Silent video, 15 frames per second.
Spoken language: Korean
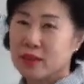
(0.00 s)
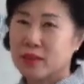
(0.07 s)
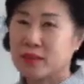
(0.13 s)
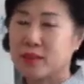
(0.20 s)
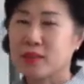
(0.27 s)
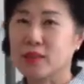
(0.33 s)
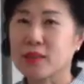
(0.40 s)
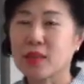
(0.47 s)

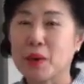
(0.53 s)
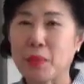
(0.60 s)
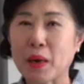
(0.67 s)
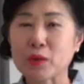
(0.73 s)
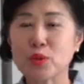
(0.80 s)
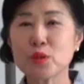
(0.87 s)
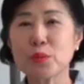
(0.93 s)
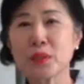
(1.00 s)
음, 그렇게
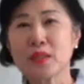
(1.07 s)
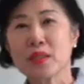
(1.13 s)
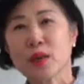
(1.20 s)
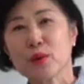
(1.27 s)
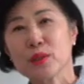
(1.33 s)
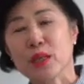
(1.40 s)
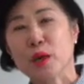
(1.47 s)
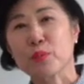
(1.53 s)
막
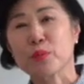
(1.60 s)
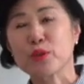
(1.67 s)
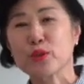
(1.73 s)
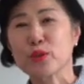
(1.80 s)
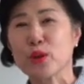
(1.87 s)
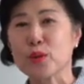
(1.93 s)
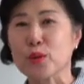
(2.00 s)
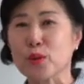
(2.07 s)
술빚이라고 제가
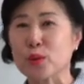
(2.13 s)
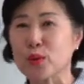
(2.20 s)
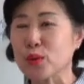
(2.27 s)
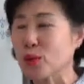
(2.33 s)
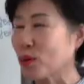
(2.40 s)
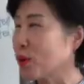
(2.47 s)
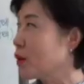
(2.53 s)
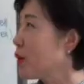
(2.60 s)
부추겨
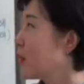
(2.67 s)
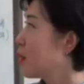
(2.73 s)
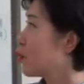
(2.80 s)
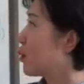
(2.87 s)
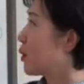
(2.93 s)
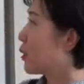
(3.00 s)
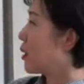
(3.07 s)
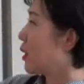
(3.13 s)
놓고
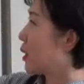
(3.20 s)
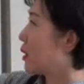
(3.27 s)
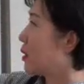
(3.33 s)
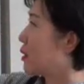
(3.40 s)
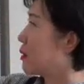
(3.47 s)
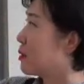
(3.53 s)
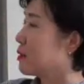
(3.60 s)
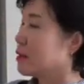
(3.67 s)
또 이렇게
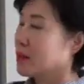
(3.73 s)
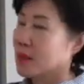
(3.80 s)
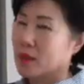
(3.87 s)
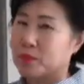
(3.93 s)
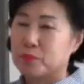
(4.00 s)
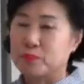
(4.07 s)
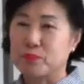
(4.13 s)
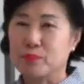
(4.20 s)
약간
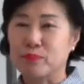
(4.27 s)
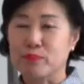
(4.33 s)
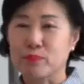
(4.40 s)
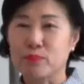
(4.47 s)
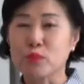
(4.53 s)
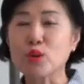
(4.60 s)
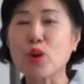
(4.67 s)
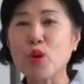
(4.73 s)
음,
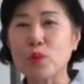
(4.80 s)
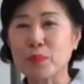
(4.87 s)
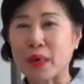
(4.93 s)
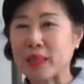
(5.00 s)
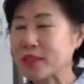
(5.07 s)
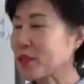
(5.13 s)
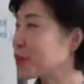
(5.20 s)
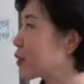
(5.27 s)
무거운
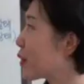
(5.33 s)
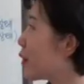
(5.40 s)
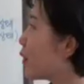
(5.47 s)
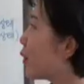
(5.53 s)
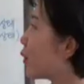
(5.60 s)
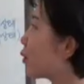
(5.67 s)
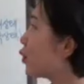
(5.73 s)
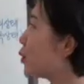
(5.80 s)
말을
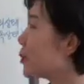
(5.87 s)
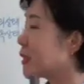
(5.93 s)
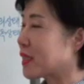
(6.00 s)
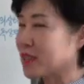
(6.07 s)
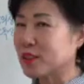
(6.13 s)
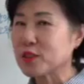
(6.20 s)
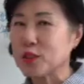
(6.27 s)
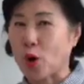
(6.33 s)
썼어요.
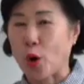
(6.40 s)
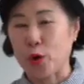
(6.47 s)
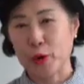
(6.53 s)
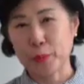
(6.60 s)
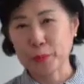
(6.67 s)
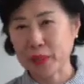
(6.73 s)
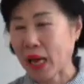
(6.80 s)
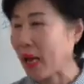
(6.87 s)
술비키는
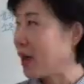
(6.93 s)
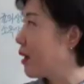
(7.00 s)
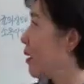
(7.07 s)
어렵다.